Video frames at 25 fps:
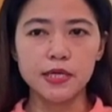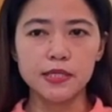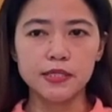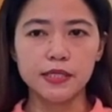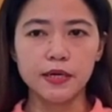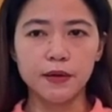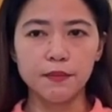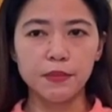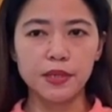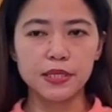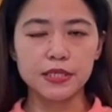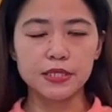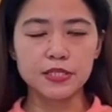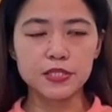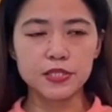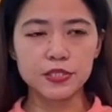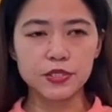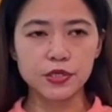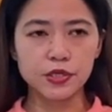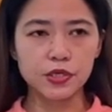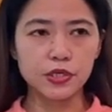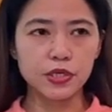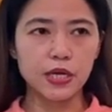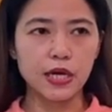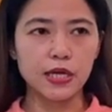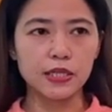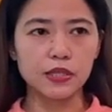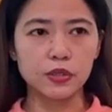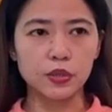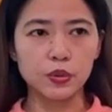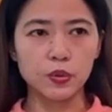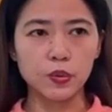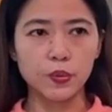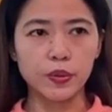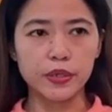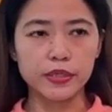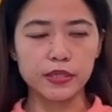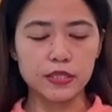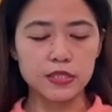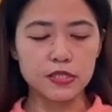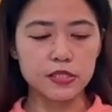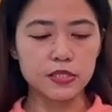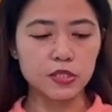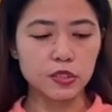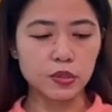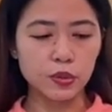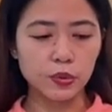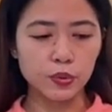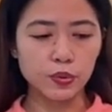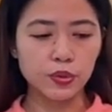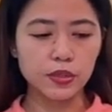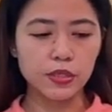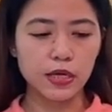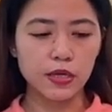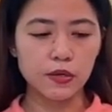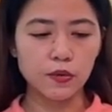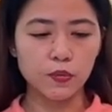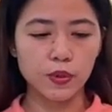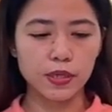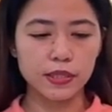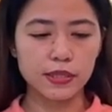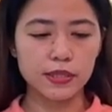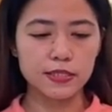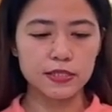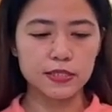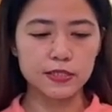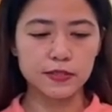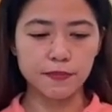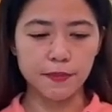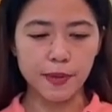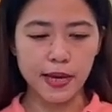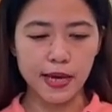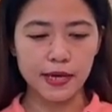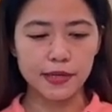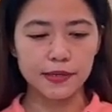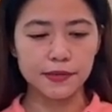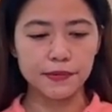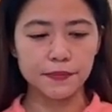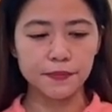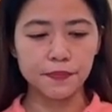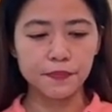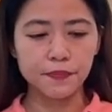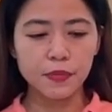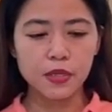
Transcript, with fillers: na ma-discern nato what is good and what is bad